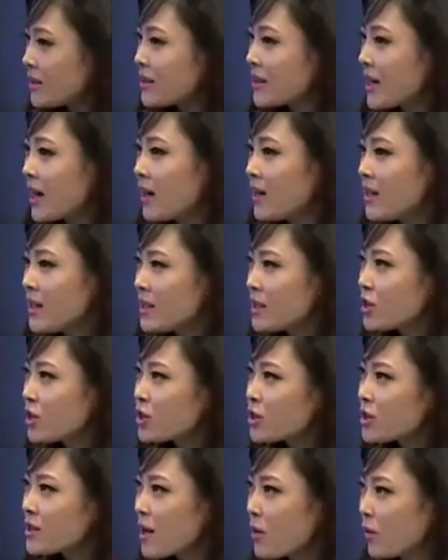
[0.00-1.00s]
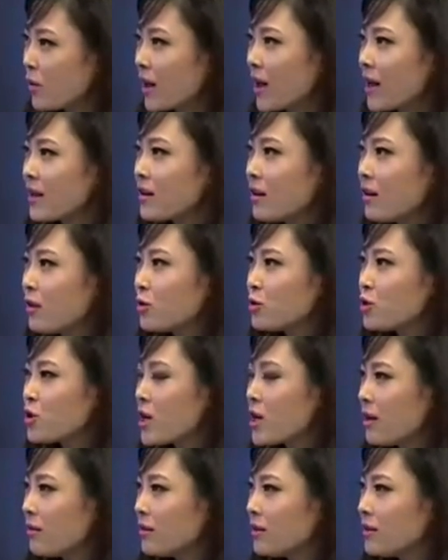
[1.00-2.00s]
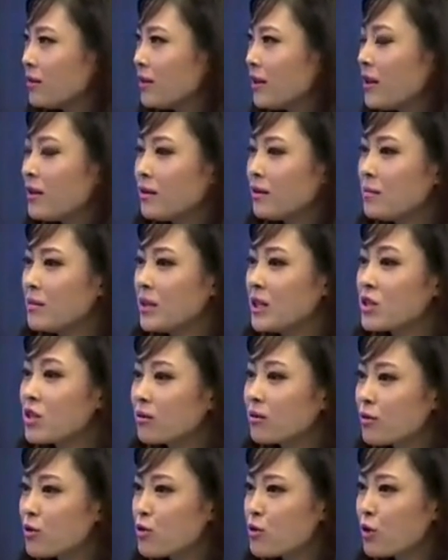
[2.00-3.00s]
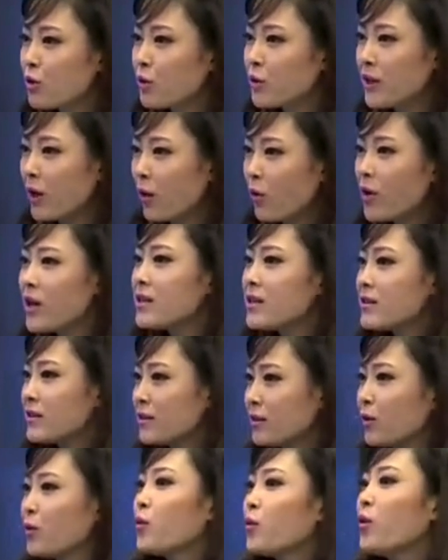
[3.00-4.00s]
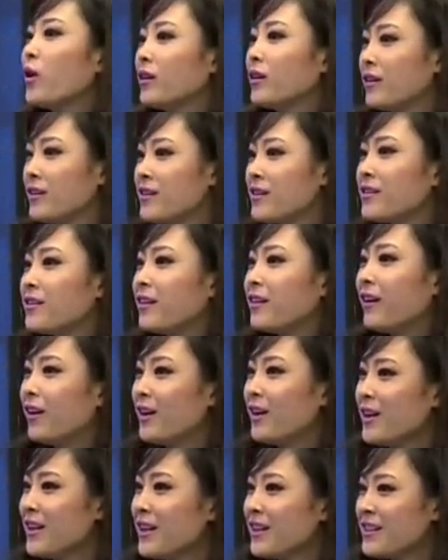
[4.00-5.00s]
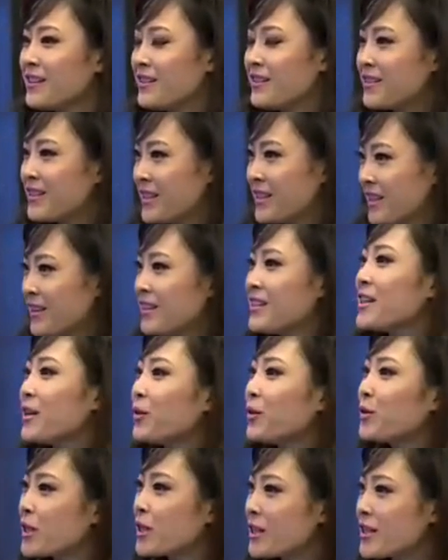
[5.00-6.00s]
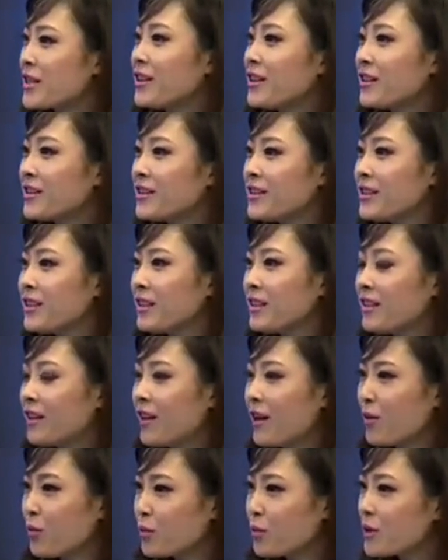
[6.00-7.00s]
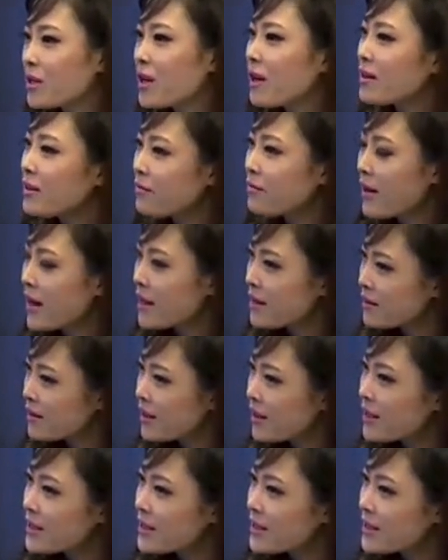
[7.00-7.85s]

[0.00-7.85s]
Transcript: 一下，其实，在我看到这样一个电影的名称的时候，也唤起了我的一个情节或者是一个记忆点。我不知道，一凡